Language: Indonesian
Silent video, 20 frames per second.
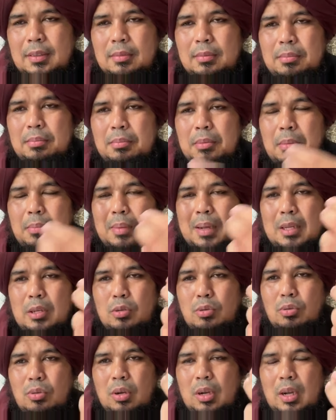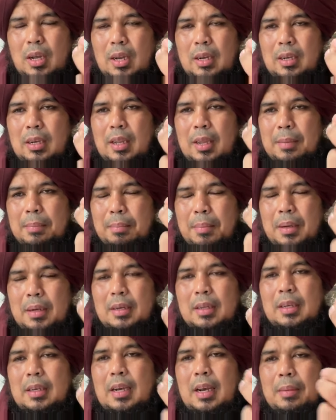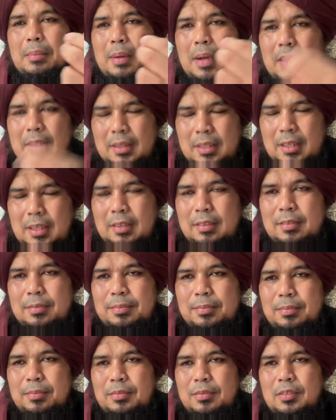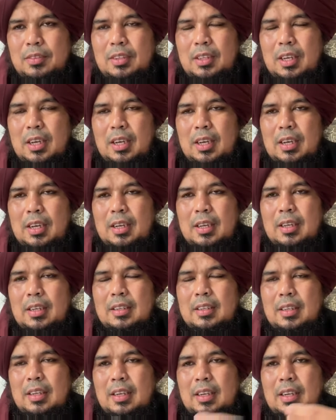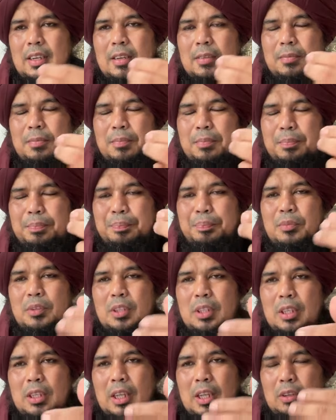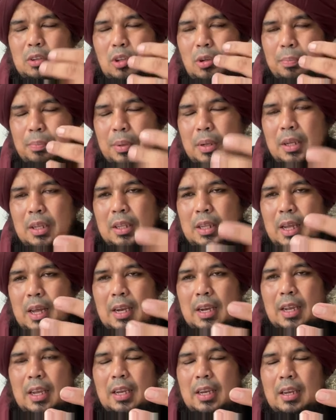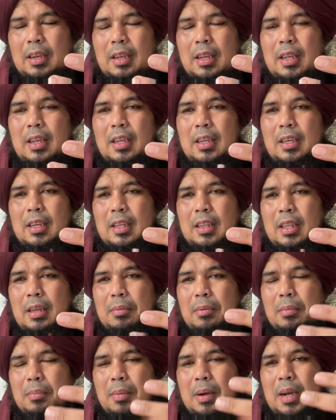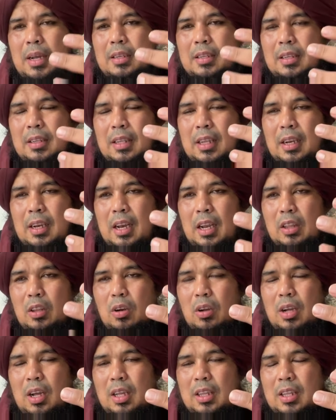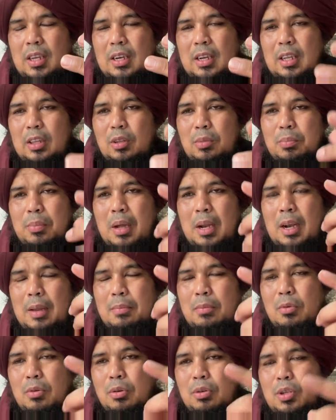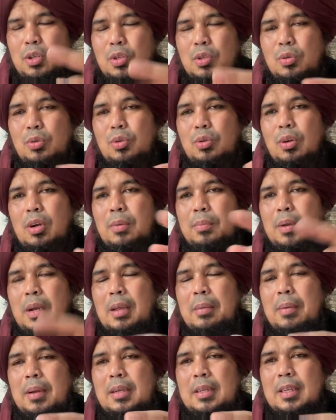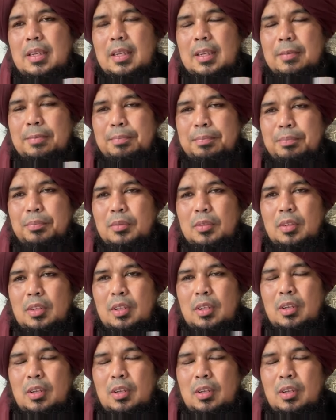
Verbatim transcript: eh, ribut-ribut uh, ini sebetulnya sudah terjadi sebelum mereka berangkat umroh. jadi sebelum Putra Siregar mengajak puluhan orang uh,